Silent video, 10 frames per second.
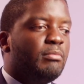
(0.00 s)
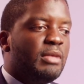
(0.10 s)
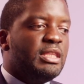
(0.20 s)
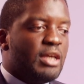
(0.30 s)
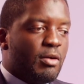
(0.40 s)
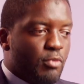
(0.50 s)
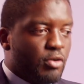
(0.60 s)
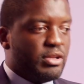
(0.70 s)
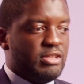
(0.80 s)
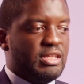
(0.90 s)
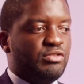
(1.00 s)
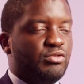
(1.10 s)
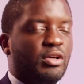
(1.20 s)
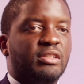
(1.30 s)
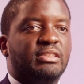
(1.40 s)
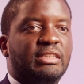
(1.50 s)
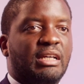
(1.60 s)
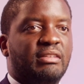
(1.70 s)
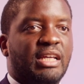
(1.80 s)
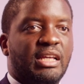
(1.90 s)
Mais néanmoins, on a une assurance
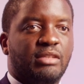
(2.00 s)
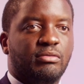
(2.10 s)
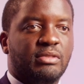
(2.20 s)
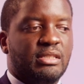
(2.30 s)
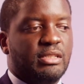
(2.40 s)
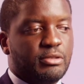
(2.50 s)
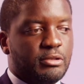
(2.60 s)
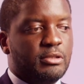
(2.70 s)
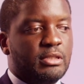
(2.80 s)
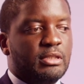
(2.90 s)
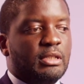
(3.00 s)
derrière tout ça, c'est que